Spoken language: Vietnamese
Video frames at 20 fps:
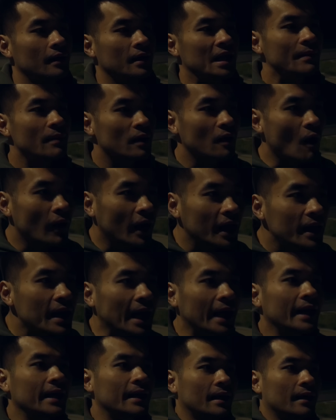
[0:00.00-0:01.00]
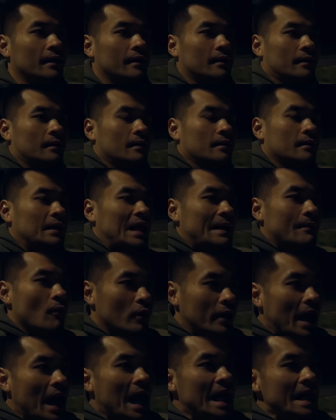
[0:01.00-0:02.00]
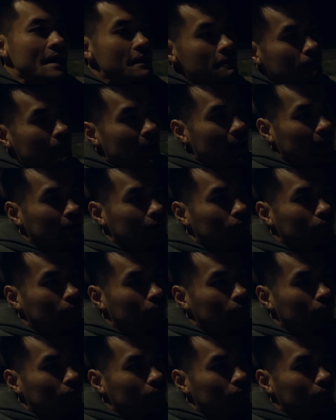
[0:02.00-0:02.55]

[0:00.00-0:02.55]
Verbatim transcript: Nhưng mà còn cái này nè, là một cái mà